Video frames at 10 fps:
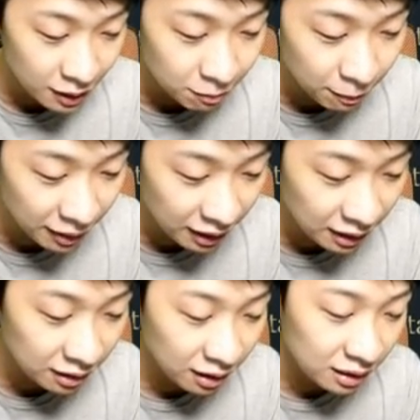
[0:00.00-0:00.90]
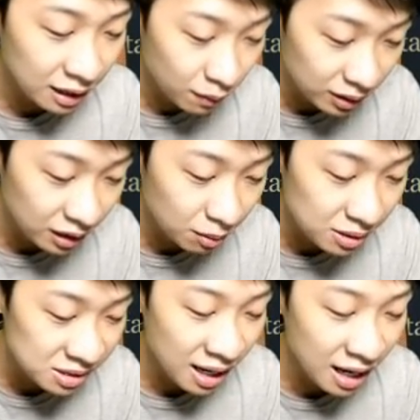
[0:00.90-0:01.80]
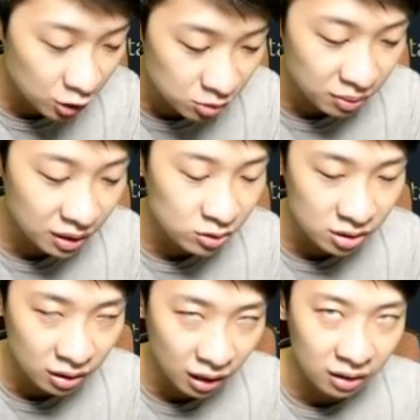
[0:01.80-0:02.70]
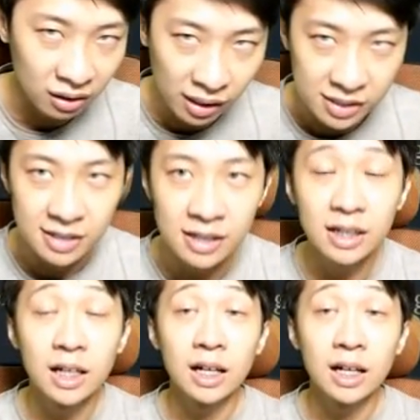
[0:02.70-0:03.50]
Peperangan antara dewa dan iblis harus mengikutsertakan Chris. Jadi